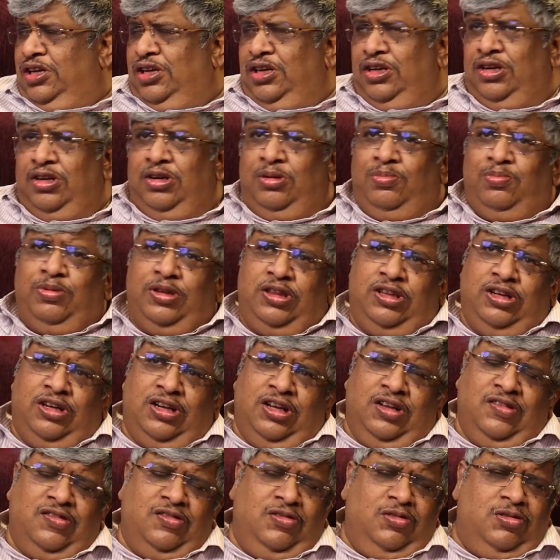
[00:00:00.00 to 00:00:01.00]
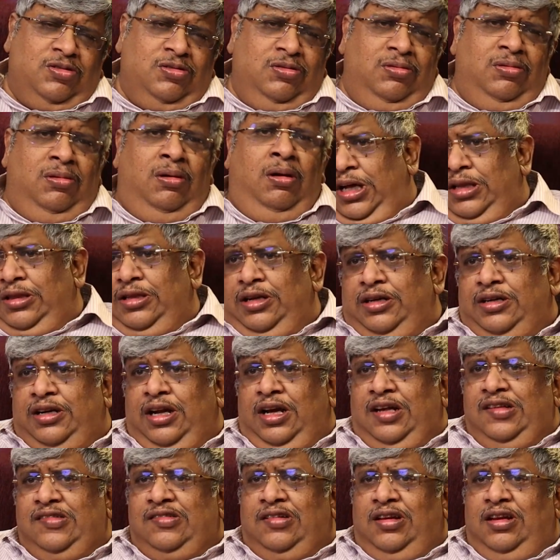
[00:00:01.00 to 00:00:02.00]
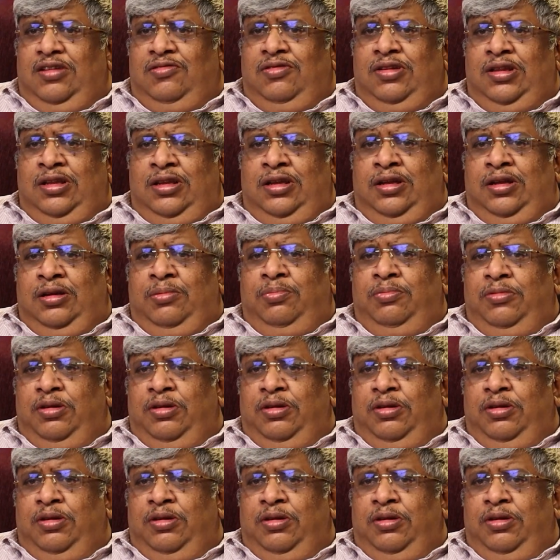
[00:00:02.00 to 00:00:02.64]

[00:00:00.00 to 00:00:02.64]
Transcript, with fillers: ஆறு ஏழு பத்து டாஸ்க் இருக்கும் அந்த டாஸ்கில் வந்து